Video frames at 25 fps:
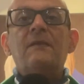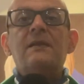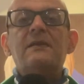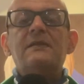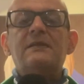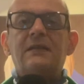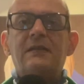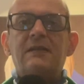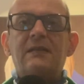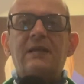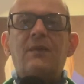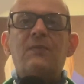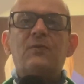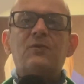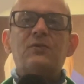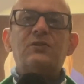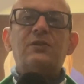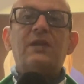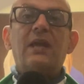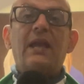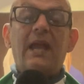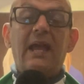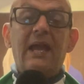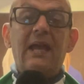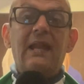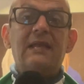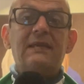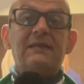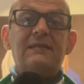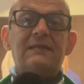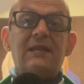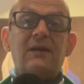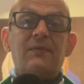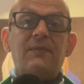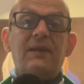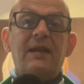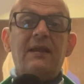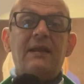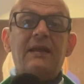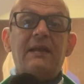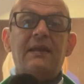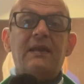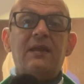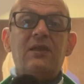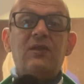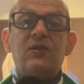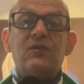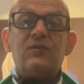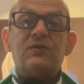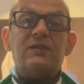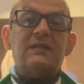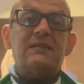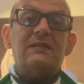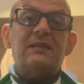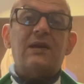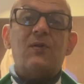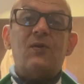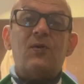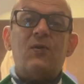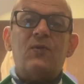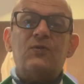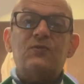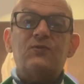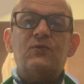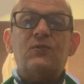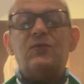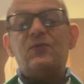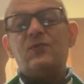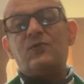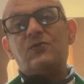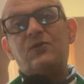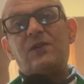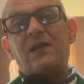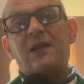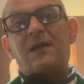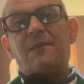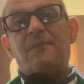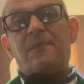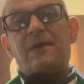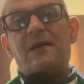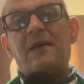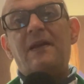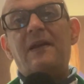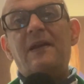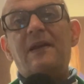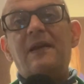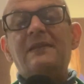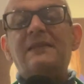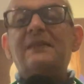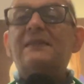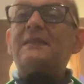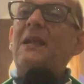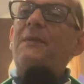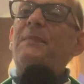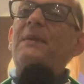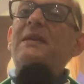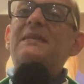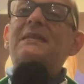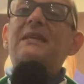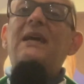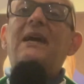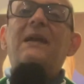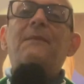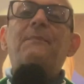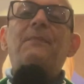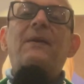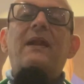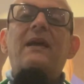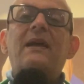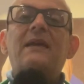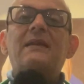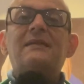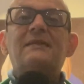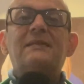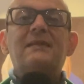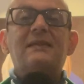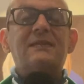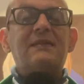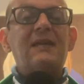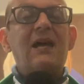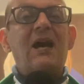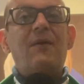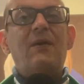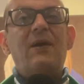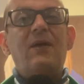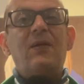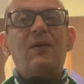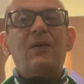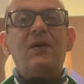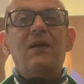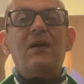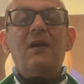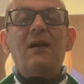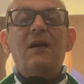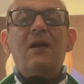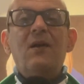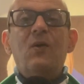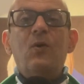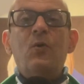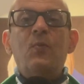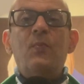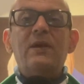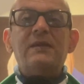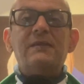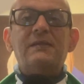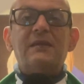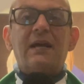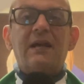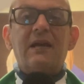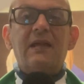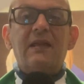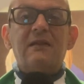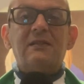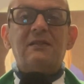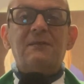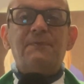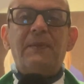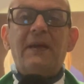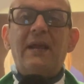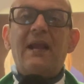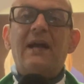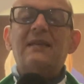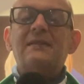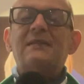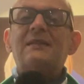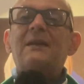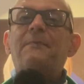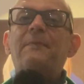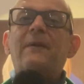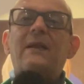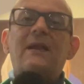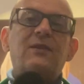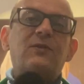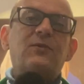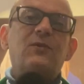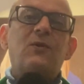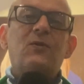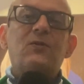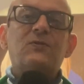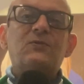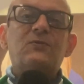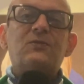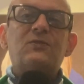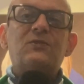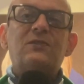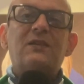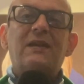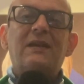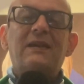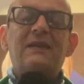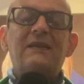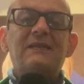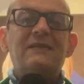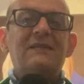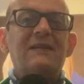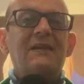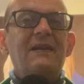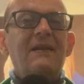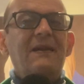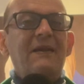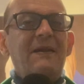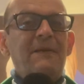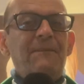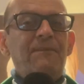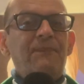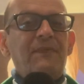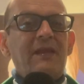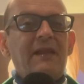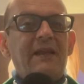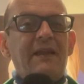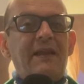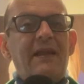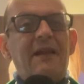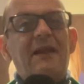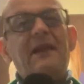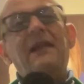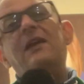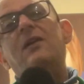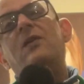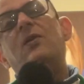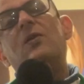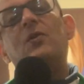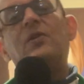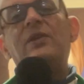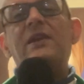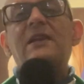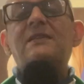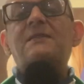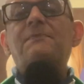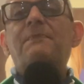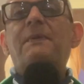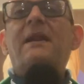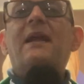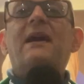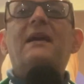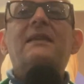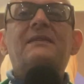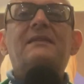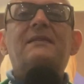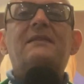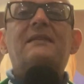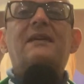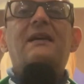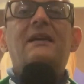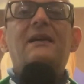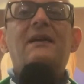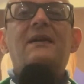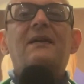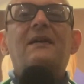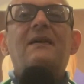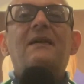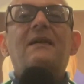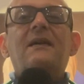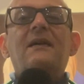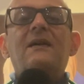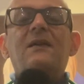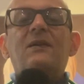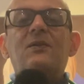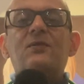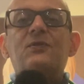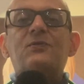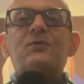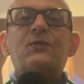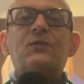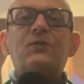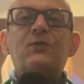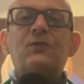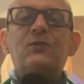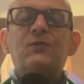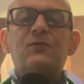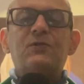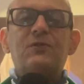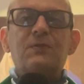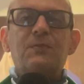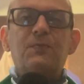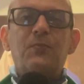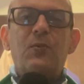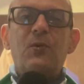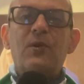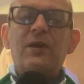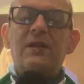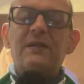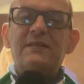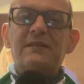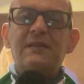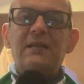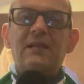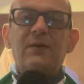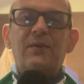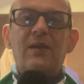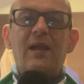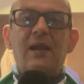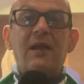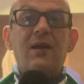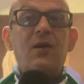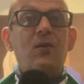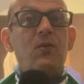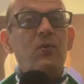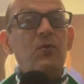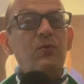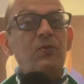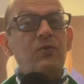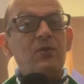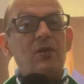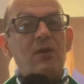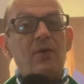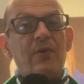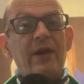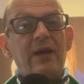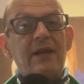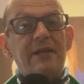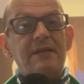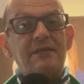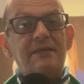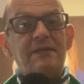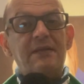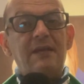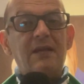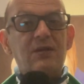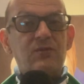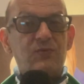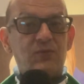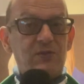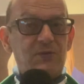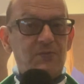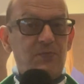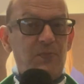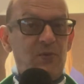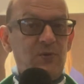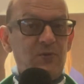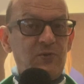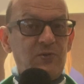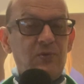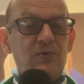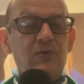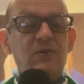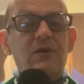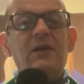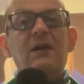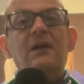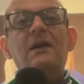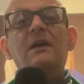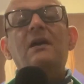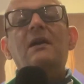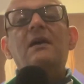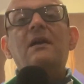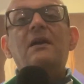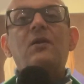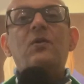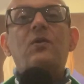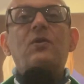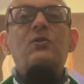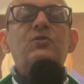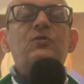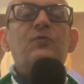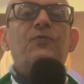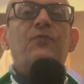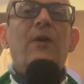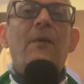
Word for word: sintamos que Él está bien y que Dios está con nosotros siempre. Ese es el mensaje para este sábado, un mensaje de esperanza para todos ustedes. Qué rico, Doña Esperanza, nosotros poder celebrarle junto a la Eucaristía a su esposo, con su